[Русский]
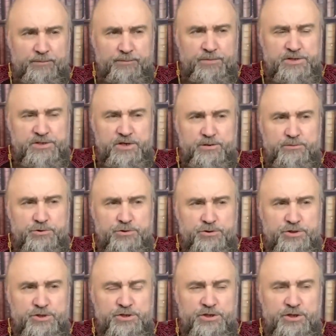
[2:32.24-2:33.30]
Мы знаем, что
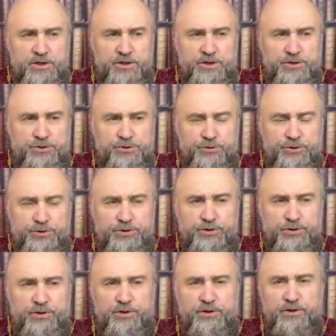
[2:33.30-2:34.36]
сначала идет
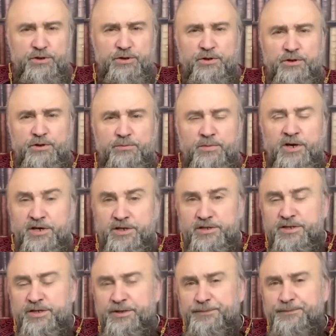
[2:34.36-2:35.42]
э,
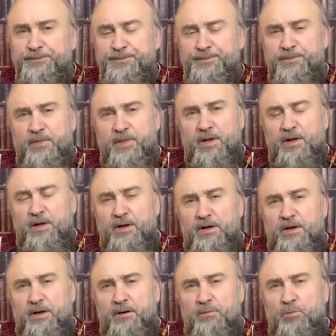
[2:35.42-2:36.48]
болезни,
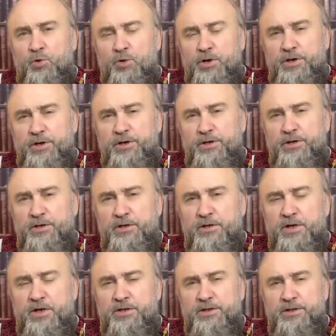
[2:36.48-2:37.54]
аморы,
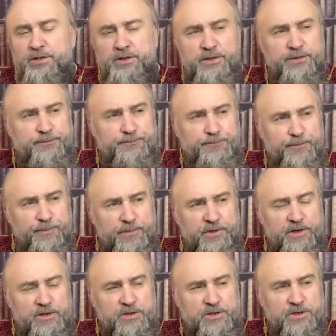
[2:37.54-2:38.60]
глады, да,
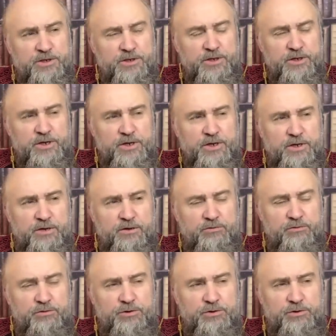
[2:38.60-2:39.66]
дальше.
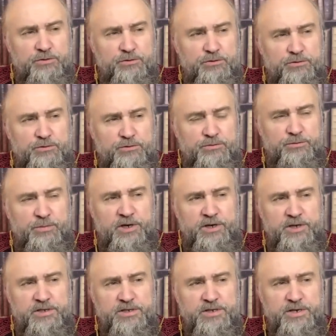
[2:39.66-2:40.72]
Вот, ну,
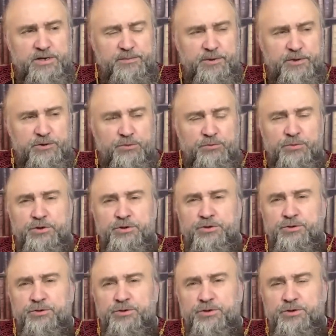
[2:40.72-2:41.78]
болезни, потом
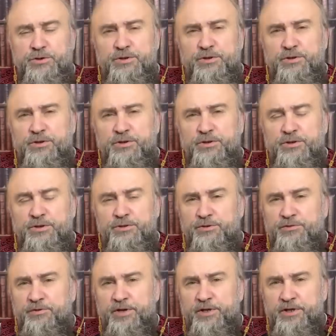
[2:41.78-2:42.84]
идет, э,
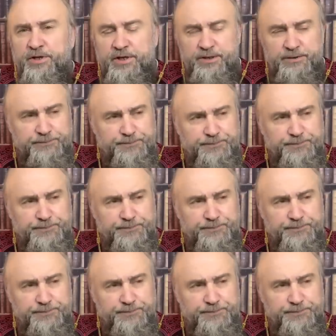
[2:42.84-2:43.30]
идет война,